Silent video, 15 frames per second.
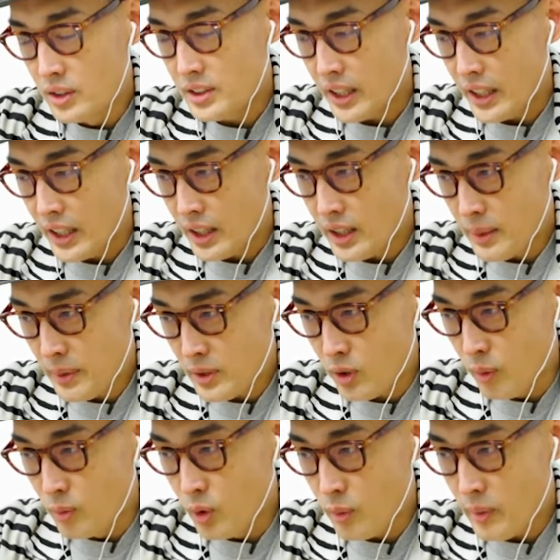สีที่ผส
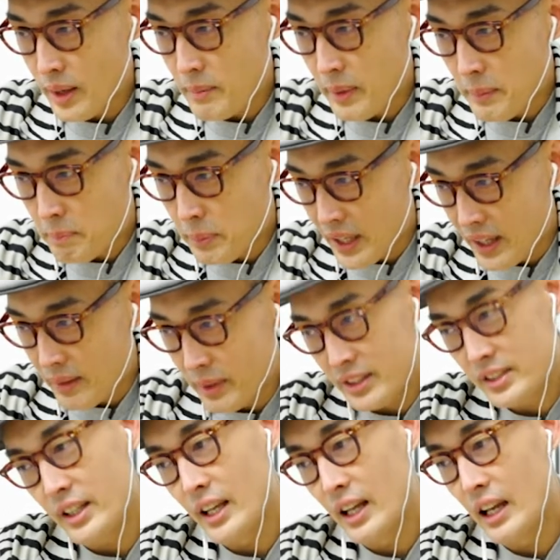มลงไปมันเปลี่ยนเป็น
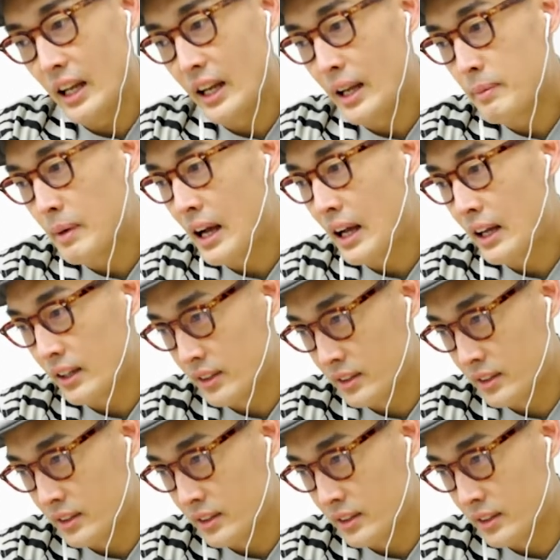สีอะไรได้บ้าง